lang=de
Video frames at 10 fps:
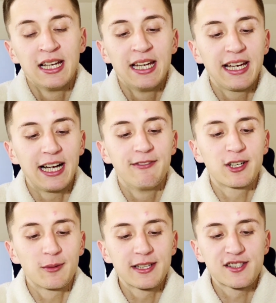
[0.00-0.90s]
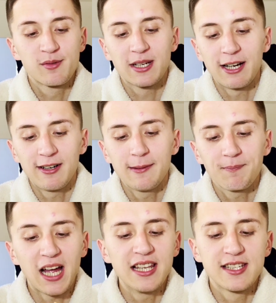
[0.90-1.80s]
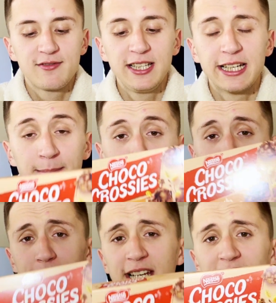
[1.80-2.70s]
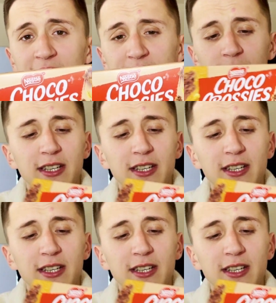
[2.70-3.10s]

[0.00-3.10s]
Egal, wir kommen jetzt zum Cover. Alles wieder in Pappe gehalten,